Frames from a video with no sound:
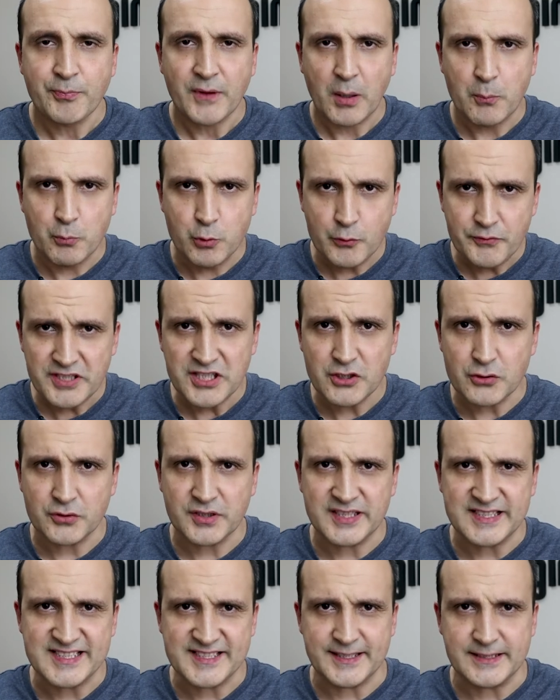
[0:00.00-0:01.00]
Bu videoda
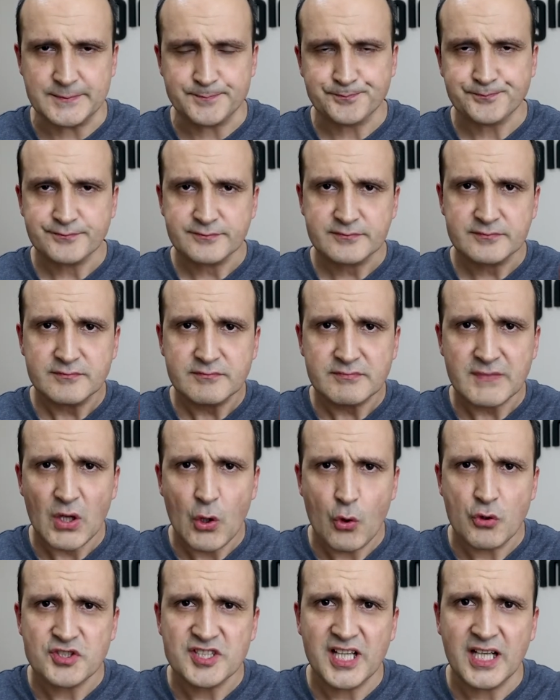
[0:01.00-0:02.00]
ise
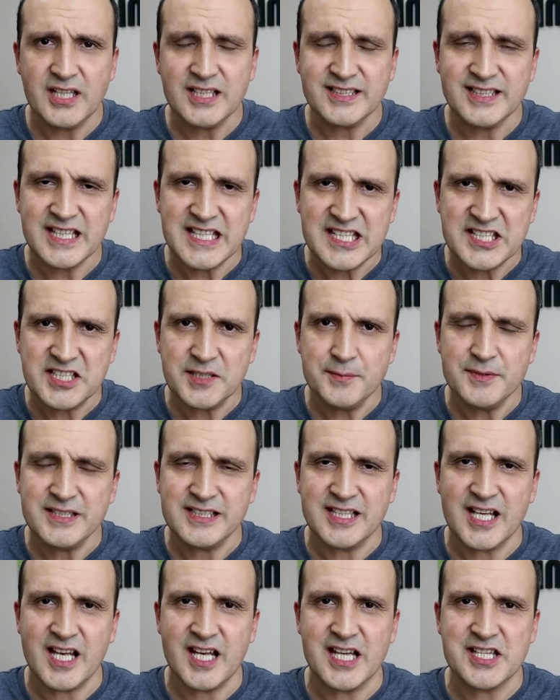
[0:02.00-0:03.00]
Özellikle 2000
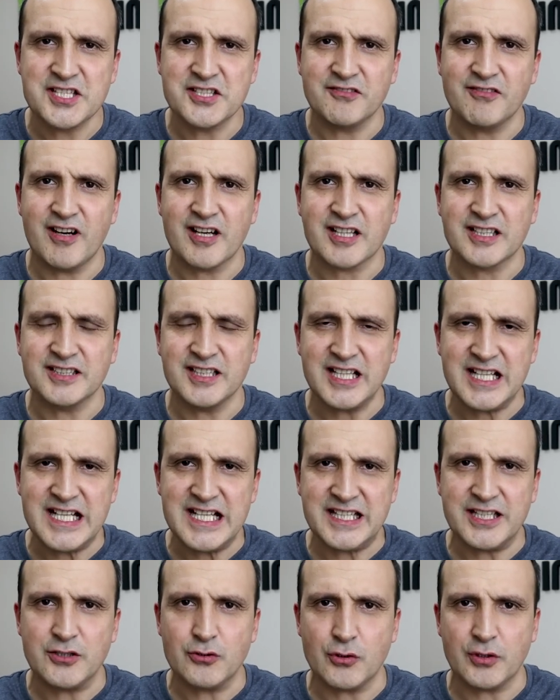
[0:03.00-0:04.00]
TL civarında
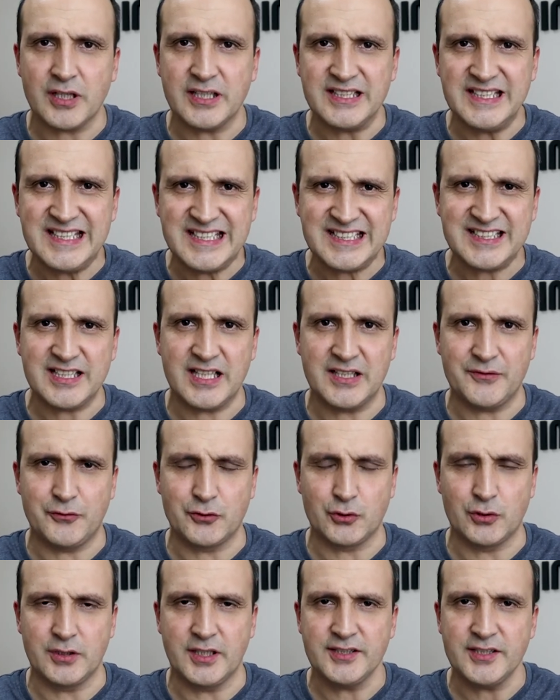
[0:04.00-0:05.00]
ilgi gören iki
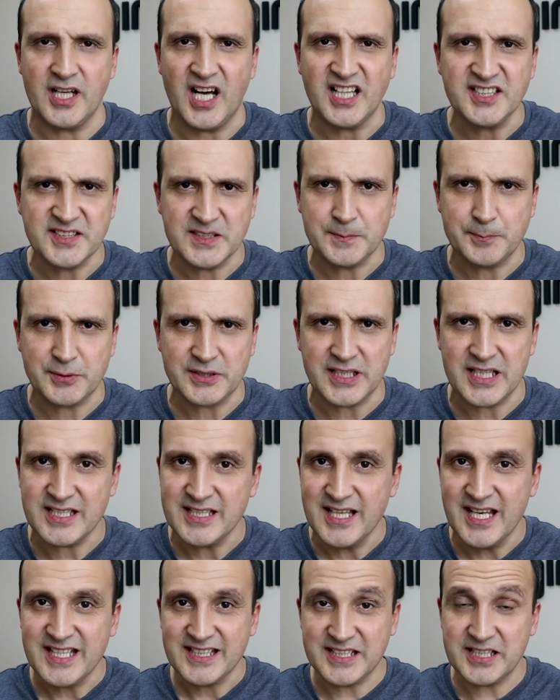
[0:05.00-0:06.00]
telefon olan Honor Play
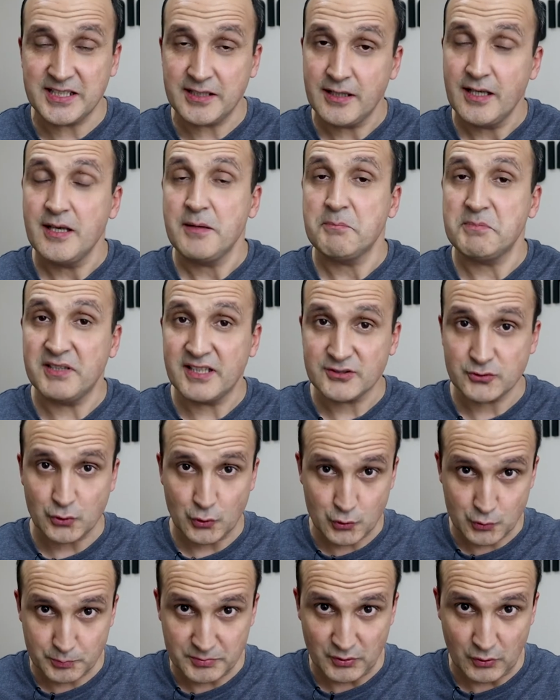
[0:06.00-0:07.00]
ki biraz
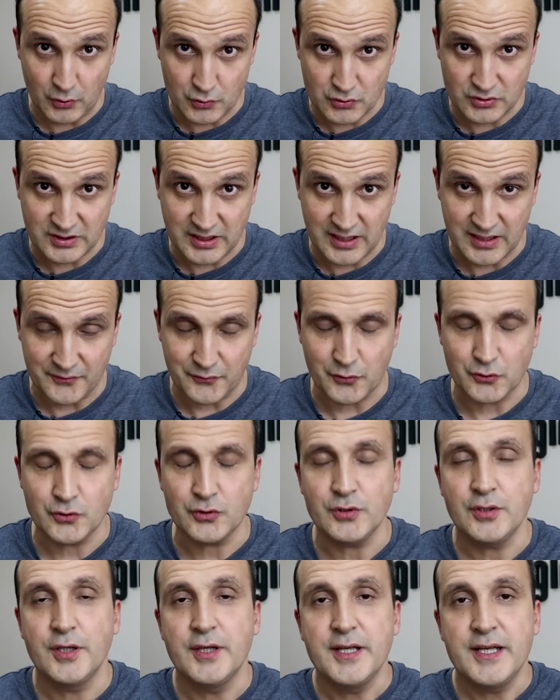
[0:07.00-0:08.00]
oyun oyun telefonu